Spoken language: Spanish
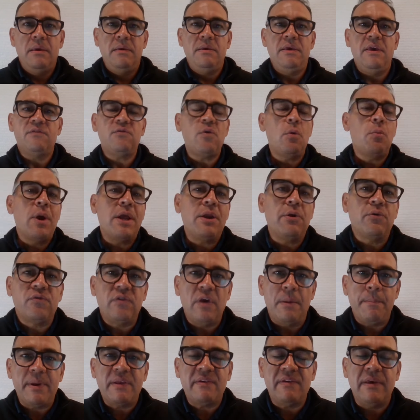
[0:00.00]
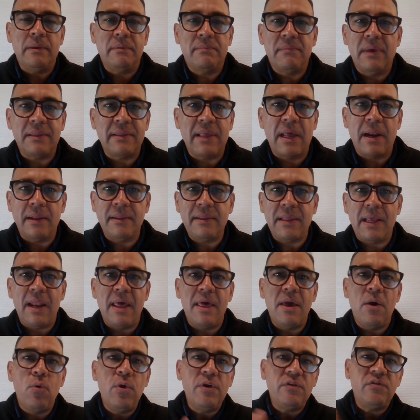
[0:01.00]
Y eso, bueno, siempre estará en tela
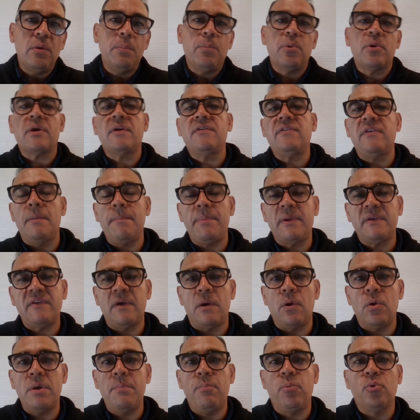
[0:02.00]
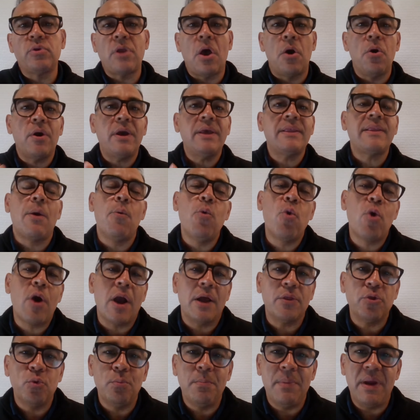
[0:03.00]
de juicio porque siempre será un imputado que está
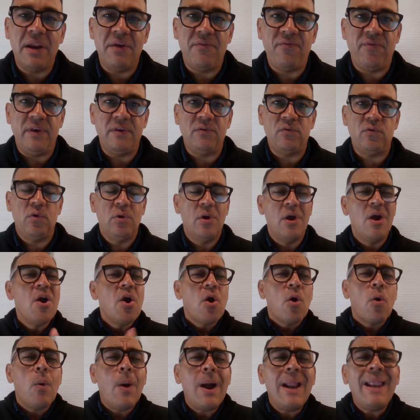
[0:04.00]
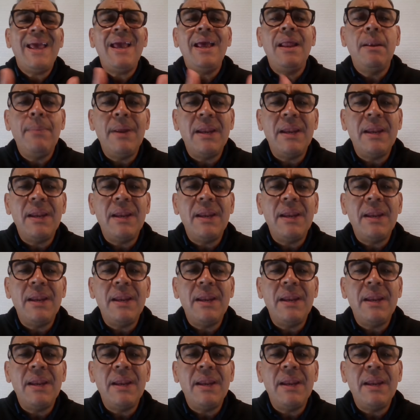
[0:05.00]
buscando un beneficio. ¿Cuál es el